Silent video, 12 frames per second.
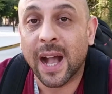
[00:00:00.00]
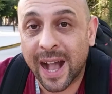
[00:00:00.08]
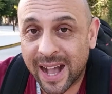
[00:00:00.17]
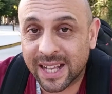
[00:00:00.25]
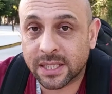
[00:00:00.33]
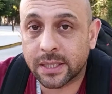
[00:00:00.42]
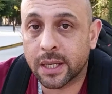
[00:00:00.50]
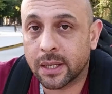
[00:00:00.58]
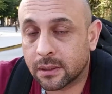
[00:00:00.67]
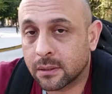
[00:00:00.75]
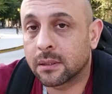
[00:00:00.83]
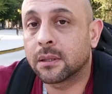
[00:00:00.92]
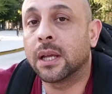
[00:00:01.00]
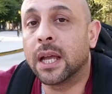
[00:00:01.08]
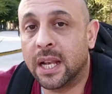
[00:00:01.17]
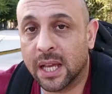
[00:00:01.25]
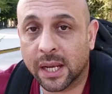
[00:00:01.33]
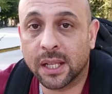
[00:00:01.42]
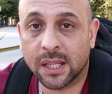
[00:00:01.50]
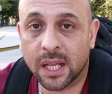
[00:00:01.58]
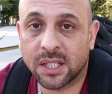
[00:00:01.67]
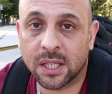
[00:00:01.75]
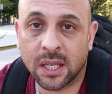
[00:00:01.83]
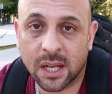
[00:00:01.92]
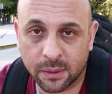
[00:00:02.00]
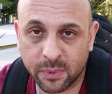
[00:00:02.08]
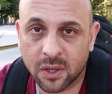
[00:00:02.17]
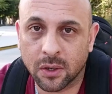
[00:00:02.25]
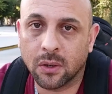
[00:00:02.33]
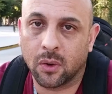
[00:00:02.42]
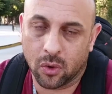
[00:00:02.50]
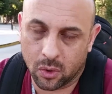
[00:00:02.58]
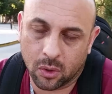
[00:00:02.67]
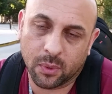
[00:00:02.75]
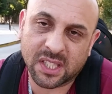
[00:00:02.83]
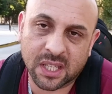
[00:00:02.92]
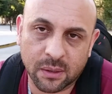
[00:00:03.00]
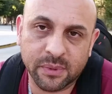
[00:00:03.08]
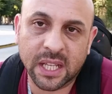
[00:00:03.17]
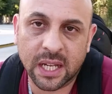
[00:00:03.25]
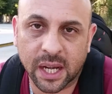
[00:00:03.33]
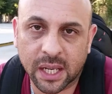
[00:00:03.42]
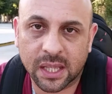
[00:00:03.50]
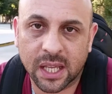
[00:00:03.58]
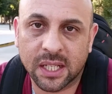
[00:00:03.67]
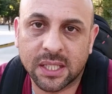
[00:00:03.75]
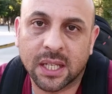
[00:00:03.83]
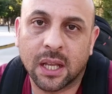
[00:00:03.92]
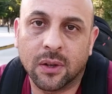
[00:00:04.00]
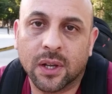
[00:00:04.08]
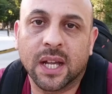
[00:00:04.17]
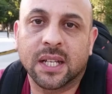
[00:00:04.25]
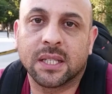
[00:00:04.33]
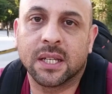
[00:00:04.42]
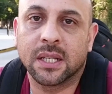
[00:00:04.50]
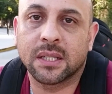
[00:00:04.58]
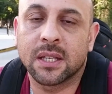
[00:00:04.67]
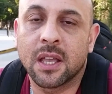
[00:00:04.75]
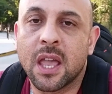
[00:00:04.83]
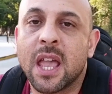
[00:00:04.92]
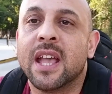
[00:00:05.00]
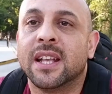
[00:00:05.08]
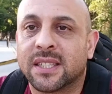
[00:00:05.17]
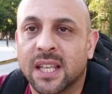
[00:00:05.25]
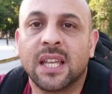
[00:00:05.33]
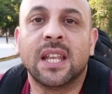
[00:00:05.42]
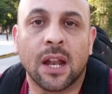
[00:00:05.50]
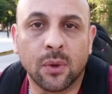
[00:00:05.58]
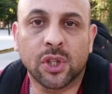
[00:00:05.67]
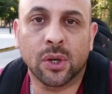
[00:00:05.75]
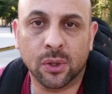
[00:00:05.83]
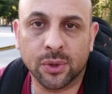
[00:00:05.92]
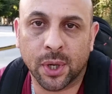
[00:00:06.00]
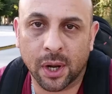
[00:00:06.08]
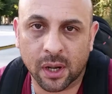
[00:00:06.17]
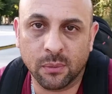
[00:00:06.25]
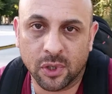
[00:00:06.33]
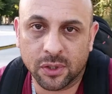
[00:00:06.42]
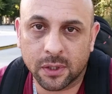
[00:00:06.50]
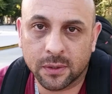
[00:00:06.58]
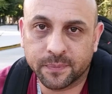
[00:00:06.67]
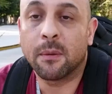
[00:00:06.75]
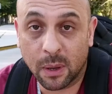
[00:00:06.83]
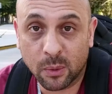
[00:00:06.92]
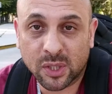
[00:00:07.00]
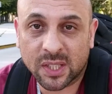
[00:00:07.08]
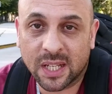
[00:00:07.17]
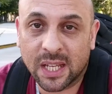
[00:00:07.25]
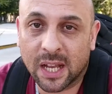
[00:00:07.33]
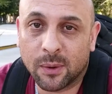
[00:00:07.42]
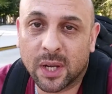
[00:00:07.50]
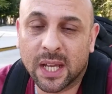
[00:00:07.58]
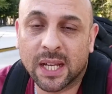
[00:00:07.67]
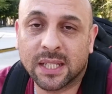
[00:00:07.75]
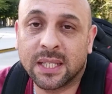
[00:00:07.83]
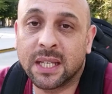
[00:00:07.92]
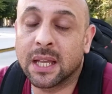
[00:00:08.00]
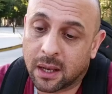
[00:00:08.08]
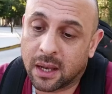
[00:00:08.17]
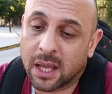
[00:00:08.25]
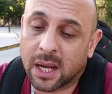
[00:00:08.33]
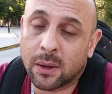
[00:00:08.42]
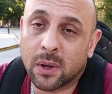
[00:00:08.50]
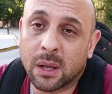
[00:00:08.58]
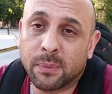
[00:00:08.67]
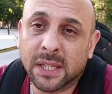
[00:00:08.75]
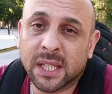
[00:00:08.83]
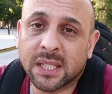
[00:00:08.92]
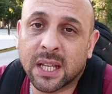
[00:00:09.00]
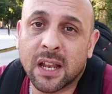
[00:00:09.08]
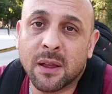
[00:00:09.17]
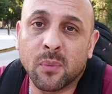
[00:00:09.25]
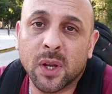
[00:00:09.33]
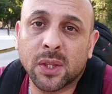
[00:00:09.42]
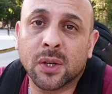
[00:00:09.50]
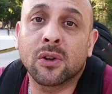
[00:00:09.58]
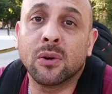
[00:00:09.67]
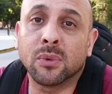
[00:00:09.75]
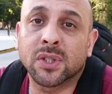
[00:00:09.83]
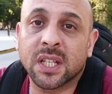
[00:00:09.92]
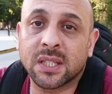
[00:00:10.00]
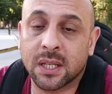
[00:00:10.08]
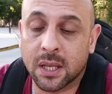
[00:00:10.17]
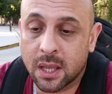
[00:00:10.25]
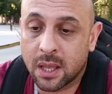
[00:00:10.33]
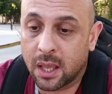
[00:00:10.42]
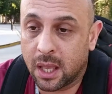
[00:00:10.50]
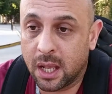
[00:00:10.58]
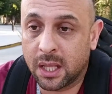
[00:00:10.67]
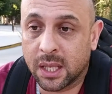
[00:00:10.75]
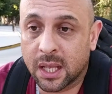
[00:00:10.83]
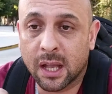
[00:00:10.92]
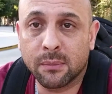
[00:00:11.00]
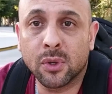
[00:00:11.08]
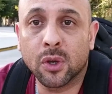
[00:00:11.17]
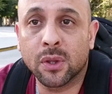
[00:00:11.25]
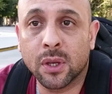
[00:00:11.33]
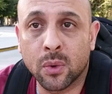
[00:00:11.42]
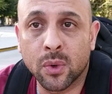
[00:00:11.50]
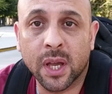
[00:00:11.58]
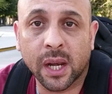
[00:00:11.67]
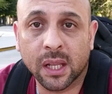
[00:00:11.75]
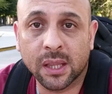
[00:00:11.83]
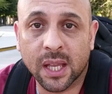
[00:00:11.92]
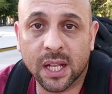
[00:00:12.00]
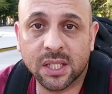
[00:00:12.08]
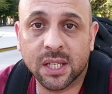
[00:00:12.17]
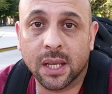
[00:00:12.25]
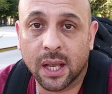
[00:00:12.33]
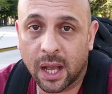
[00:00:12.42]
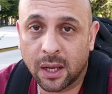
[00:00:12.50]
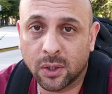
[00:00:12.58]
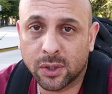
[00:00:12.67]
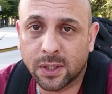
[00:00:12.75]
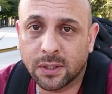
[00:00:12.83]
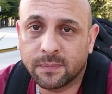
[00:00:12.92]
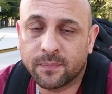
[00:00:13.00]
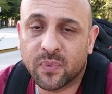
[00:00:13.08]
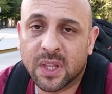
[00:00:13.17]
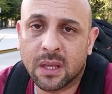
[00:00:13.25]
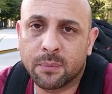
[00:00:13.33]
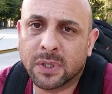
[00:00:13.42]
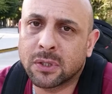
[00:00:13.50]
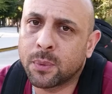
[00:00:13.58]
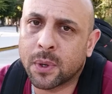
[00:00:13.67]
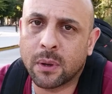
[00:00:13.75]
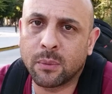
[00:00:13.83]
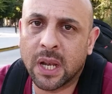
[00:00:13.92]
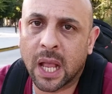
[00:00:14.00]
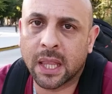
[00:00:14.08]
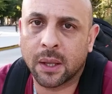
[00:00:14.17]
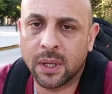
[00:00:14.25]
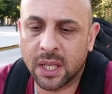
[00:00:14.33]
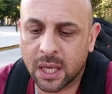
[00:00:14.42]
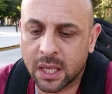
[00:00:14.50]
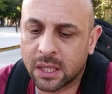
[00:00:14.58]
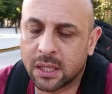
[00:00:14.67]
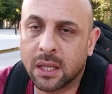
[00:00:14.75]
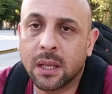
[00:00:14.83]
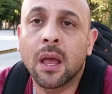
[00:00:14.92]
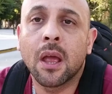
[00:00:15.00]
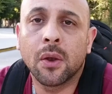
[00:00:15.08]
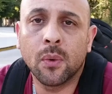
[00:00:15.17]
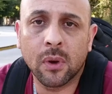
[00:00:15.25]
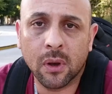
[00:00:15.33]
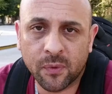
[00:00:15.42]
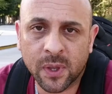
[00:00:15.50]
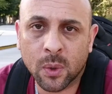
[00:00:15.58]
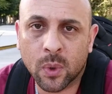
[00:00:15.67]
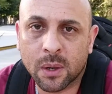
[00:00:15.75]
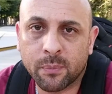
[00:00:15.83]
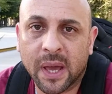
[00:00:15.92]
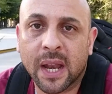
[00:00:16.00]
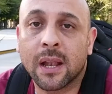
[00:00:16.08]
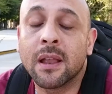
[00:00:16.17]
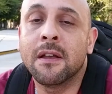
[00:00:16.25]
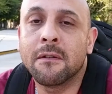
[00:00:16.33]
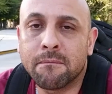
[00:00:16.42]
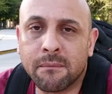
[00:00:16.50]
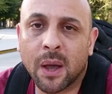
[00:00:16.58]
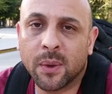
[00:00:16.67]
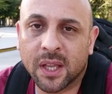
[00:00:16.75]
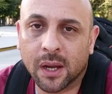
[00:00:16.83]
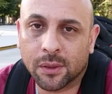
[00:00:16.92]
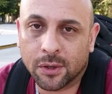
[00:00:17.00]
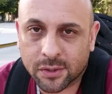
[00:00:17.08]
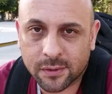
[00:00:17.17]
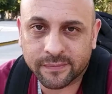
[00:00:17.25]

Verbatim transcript: hacia el RTH dinámico o básicamente el RTH que lo que hace es seguir a nuestro control remoto. Vamos a salir a volar así, les grabo la pantalla y les muestro cómo se hace este cambio de un RTH al otro y de paso probamos la estabilidad de este nuevo firmware para el Mavic Air 2.